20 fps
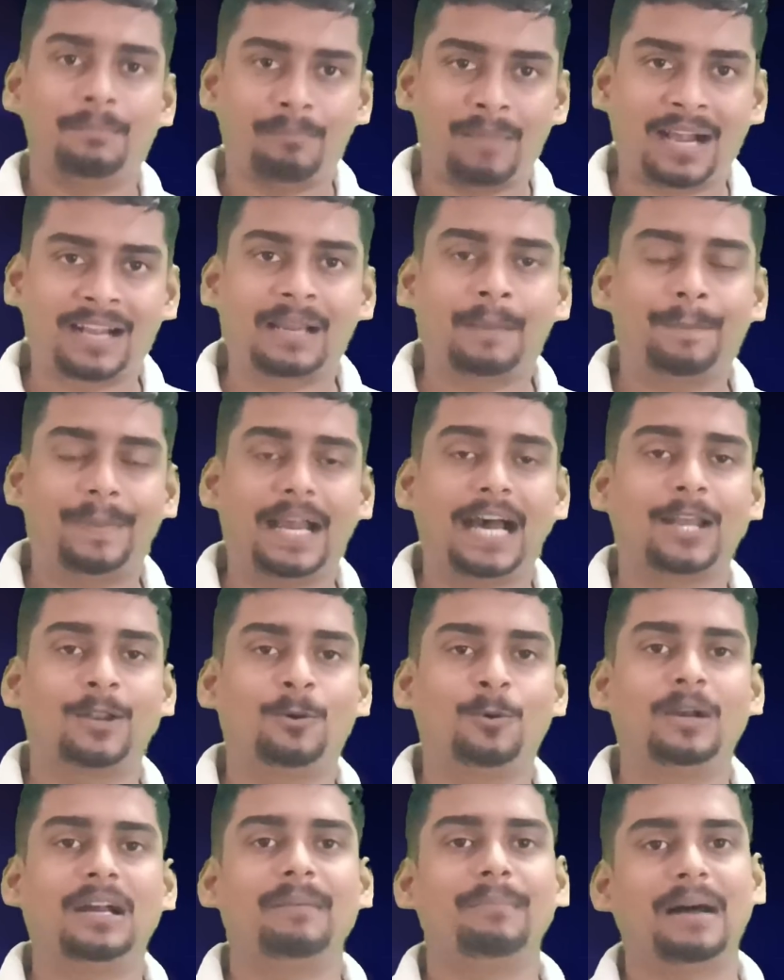माँ का प्यार
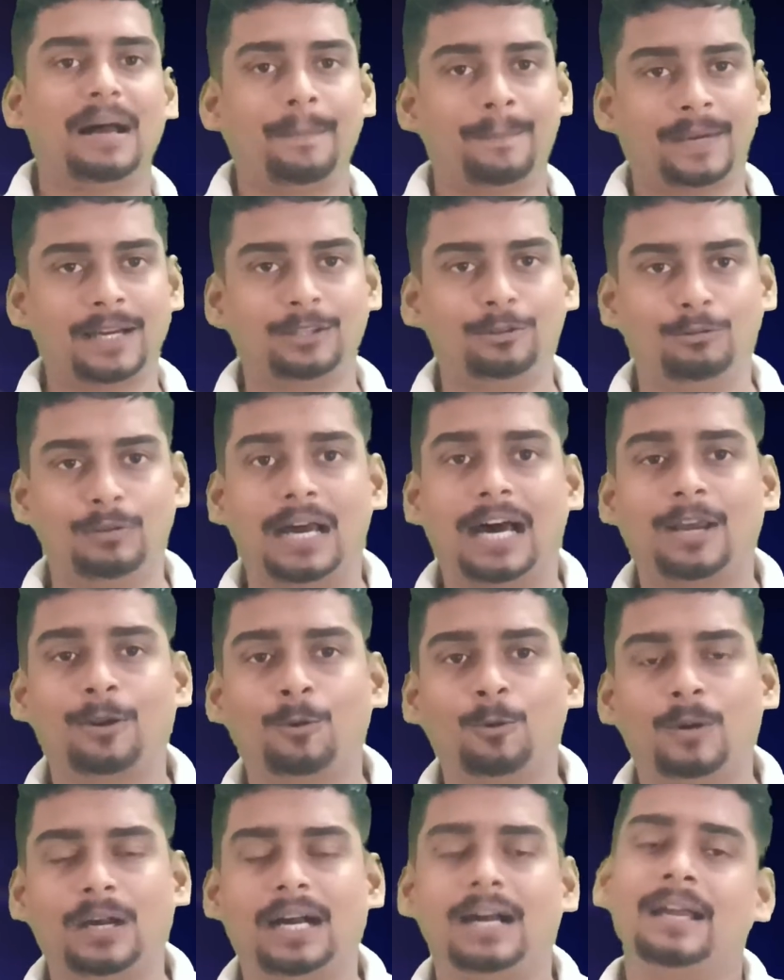होगा बाप का दुलार
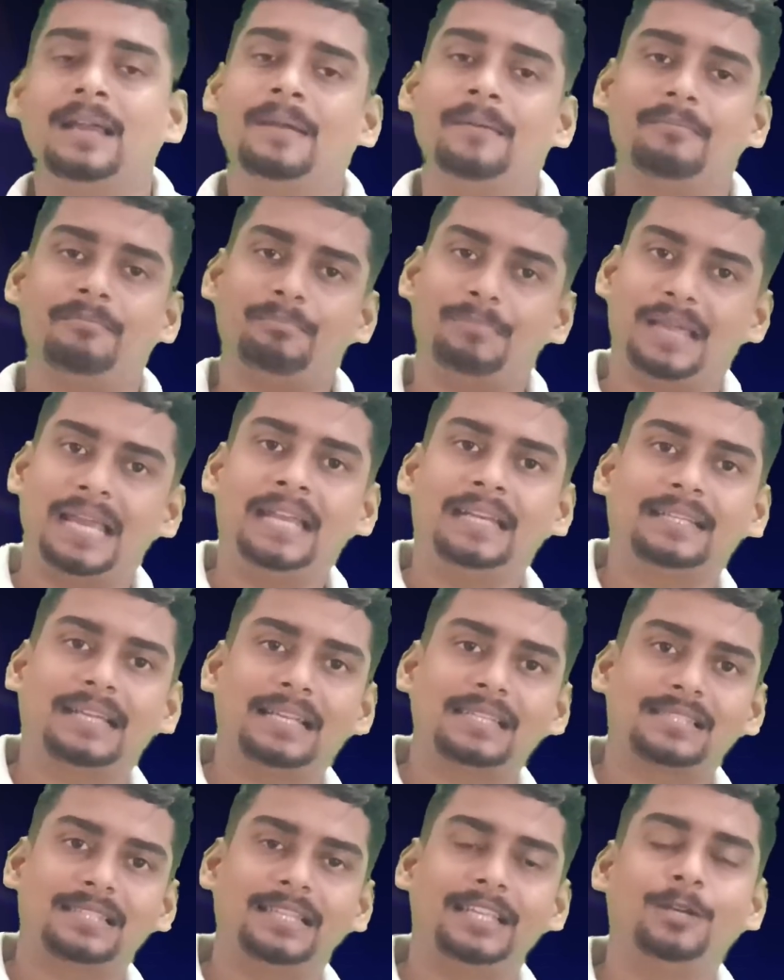होगा बहन
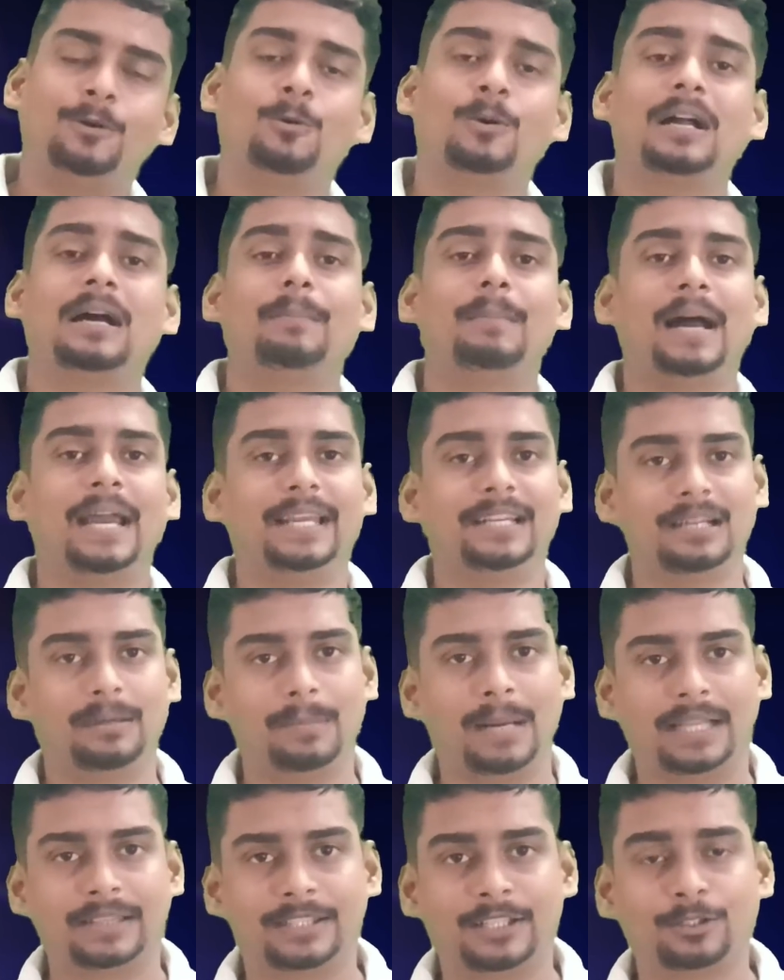का स्नेह होगा भाई का
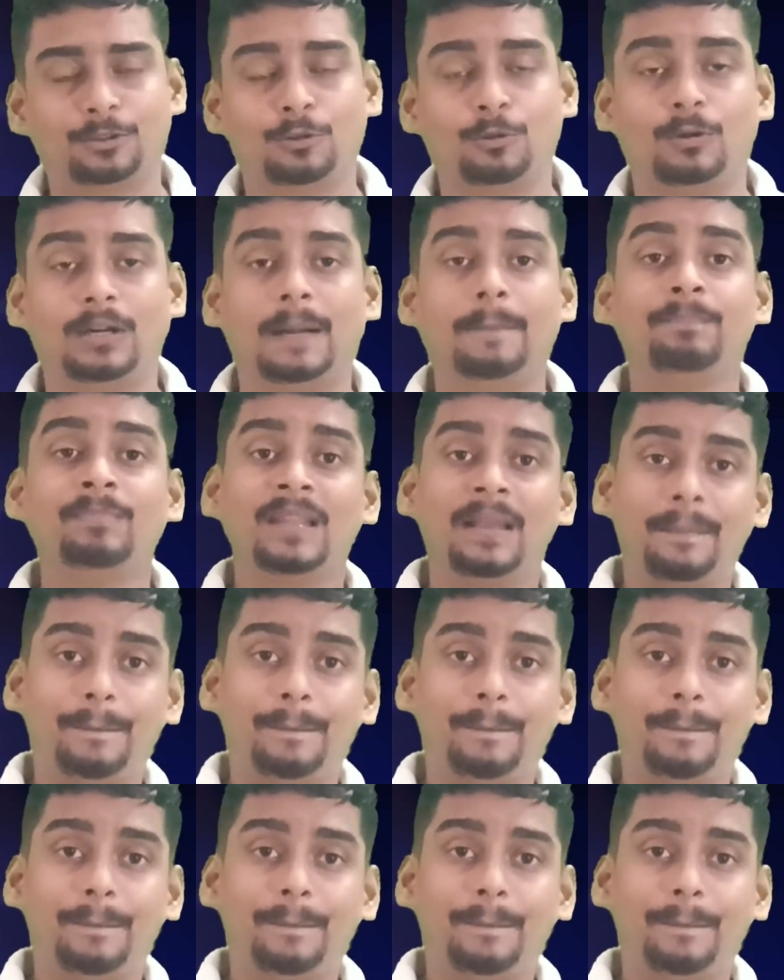भातृत्व होगा